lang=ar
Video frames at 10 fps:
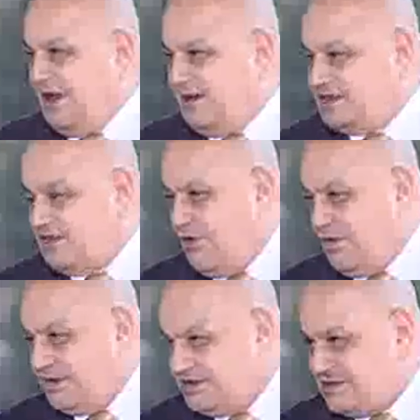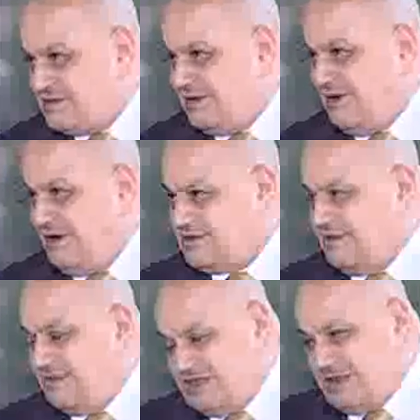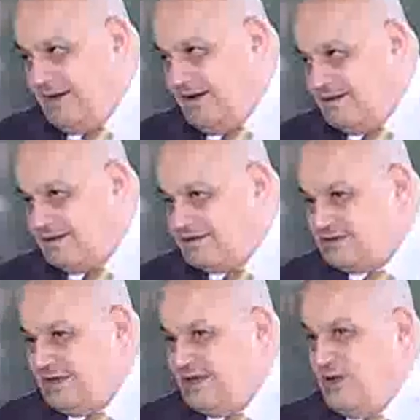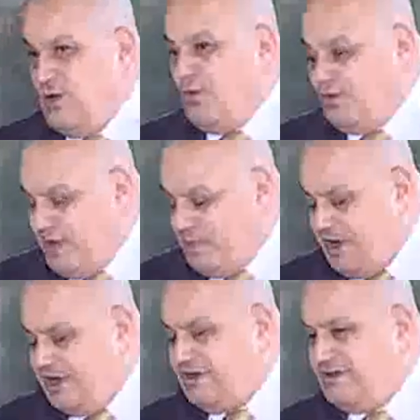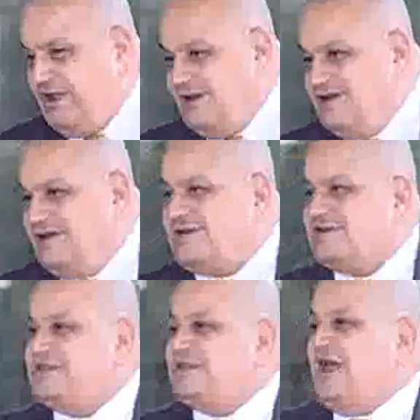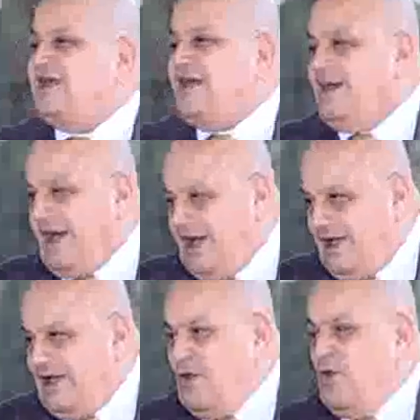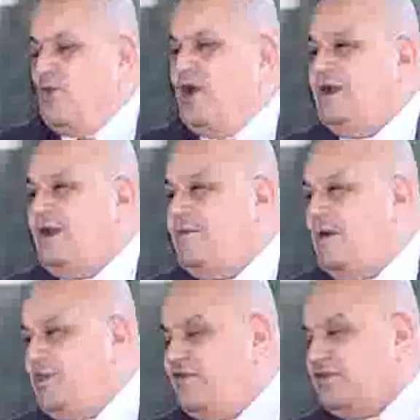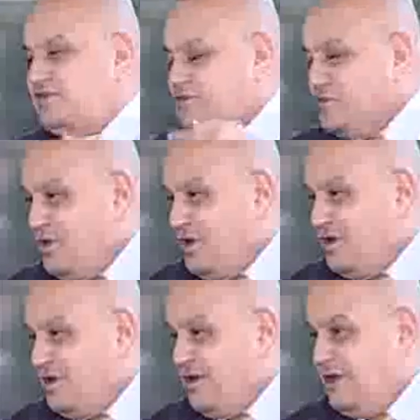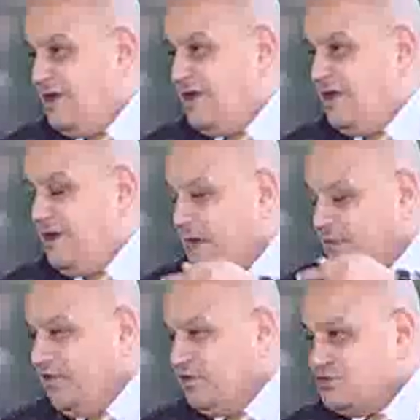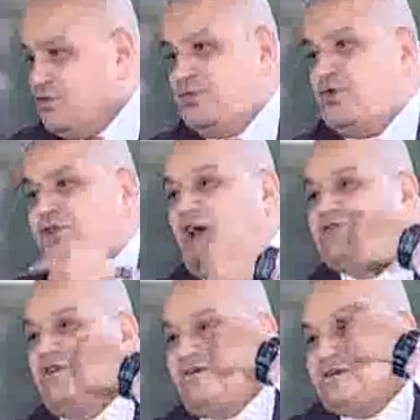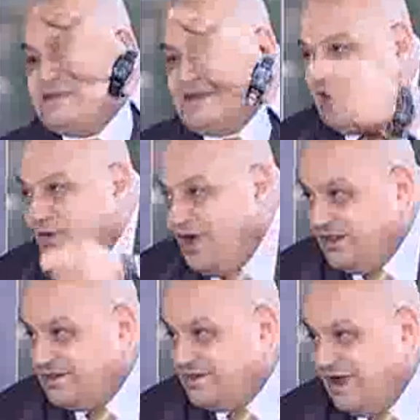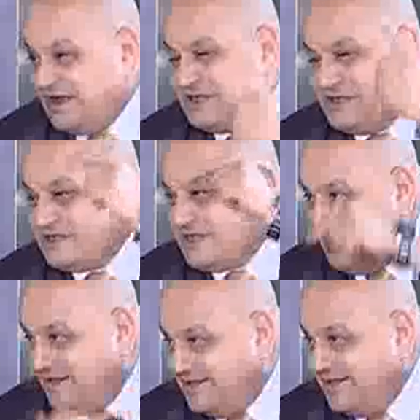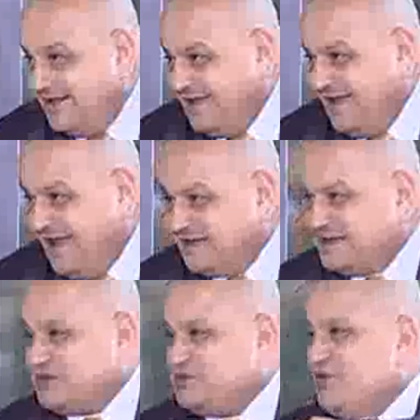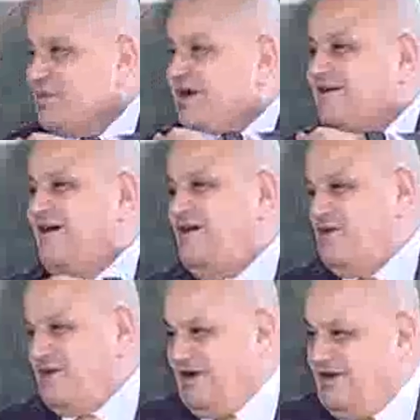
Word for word: على مستوى مصر تمام. اصلا من زمان خالص ويهمني جدا ان التصدير ده ينجح تمام. واحنا لما بنفقد سوق لما بنفقد سوق بنقعد عشرات السنوات عشان نستعيد صحيح. هذا السوق صحيح. مره اخرى